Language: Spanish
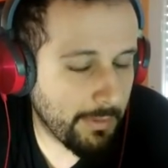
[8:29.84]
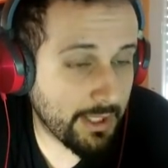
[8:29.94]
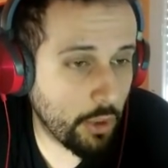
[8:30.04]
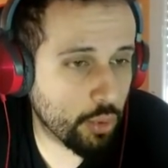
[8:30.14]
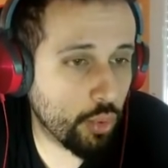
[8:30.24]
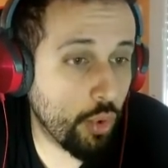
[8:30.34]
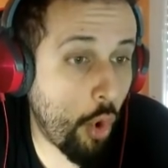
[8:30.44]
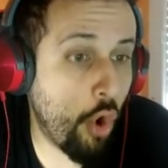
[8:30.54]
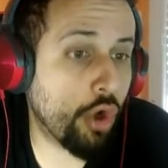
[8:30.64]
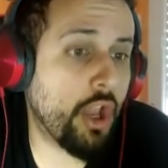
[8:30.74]
Márcalo tú.
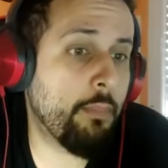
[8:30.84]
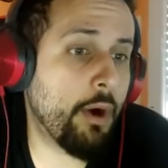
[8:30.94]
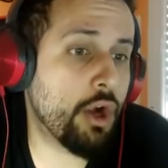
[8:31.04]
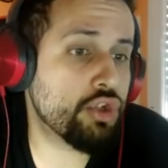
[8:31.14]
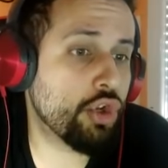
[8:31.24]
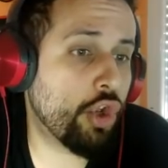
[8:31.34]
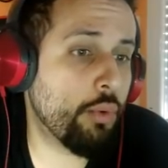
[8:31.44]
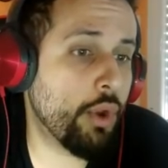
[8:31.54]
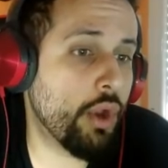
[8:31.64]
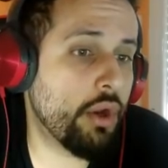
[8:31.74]
¡Oh, qué pase! ¡Qué
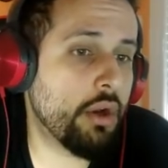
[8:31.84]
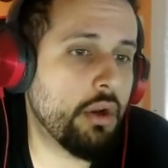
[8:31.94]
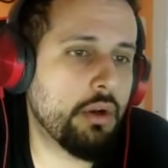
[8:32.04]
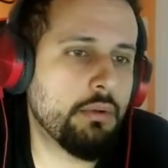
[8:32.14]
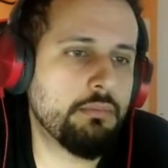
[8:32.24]
bien!